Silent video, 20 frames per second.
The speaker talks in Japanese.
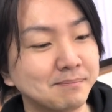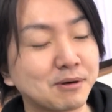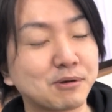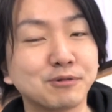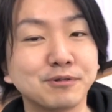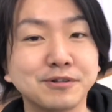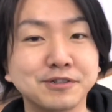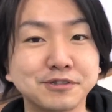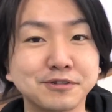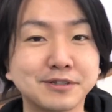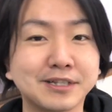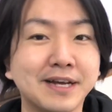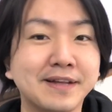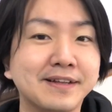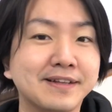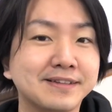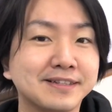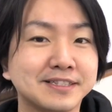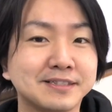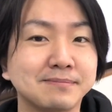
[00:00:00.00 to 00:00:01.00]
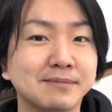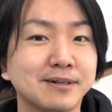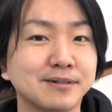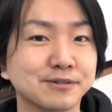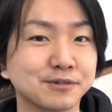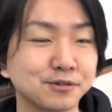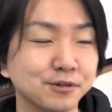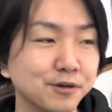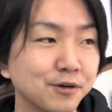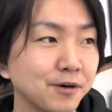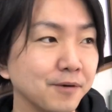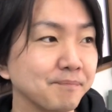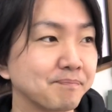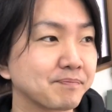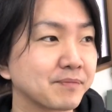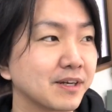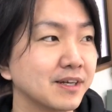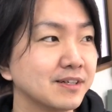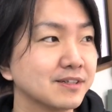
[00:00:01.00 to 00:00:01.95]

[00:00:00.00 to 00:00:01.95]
まあ、この状態になってしまうと